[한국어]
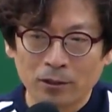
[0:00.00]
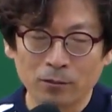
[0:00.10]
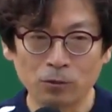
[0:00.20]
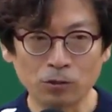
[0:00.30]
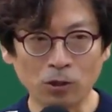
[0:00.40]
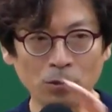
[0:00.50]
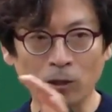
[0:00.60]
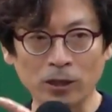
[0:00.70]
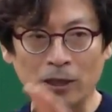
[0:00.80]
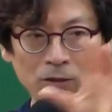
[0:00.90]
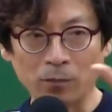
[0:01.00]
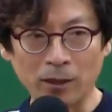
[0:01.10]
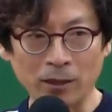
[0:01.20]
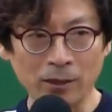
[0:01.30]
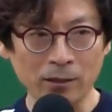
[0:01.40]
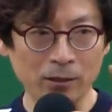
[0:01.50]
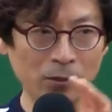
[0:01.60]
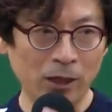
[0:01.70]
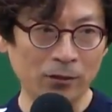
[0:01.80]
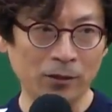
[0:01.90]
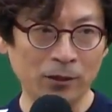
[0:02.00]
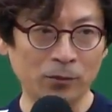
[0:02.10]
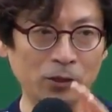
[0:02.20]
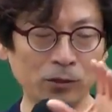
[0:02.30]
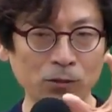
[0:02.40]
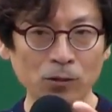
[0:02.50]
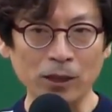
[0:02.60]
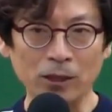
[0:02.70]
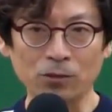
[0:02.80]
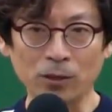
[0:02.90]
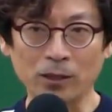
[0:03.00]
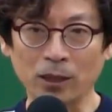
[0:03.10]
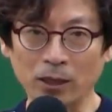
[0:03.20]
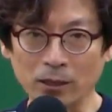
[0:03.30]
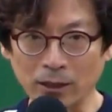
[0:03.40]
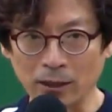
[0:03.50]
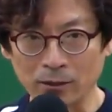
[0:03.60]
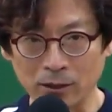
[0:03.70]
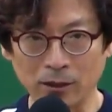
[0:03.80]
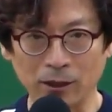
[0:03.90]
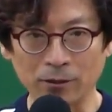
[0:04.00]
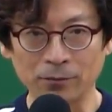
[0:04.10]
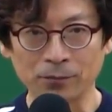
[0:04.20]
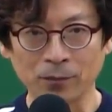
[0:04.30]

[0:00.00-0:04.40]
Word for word: 그럼 축척을 보고 자릿수를 판단했으면 그럼 등록 자릿수가 정해졌다 이런 뜻이 돼요.